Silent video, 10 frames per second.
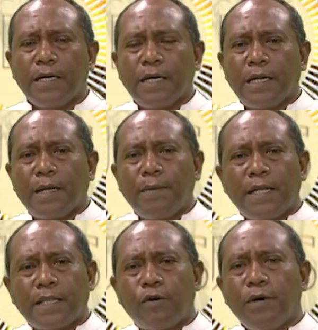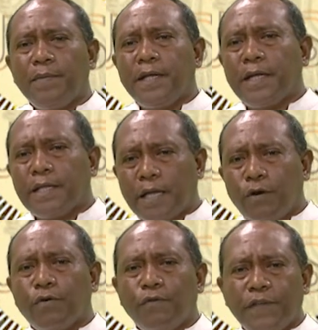La bele tau em tau
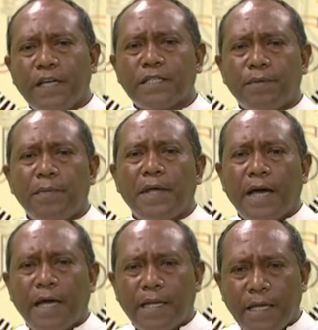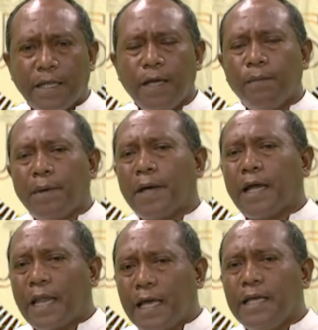confiança mem ni andet. Ma be
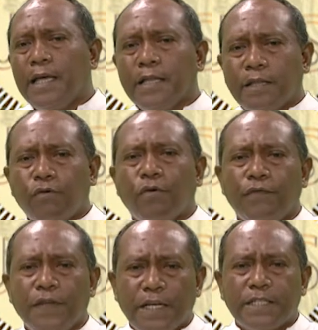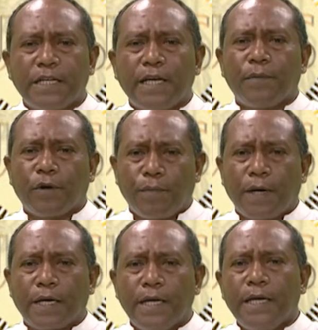halai tau confiança ia
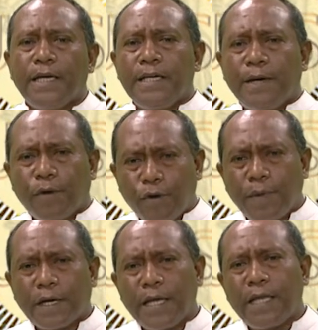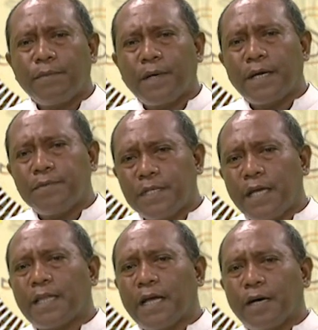maromak. Ia maromak reit mak em
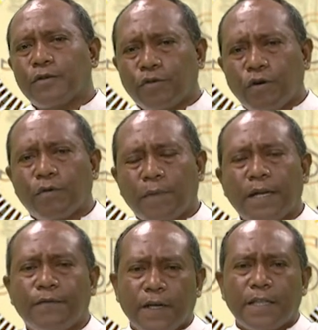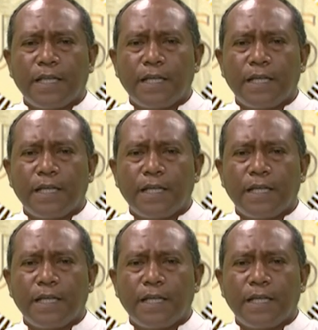sihetan solok bana fating.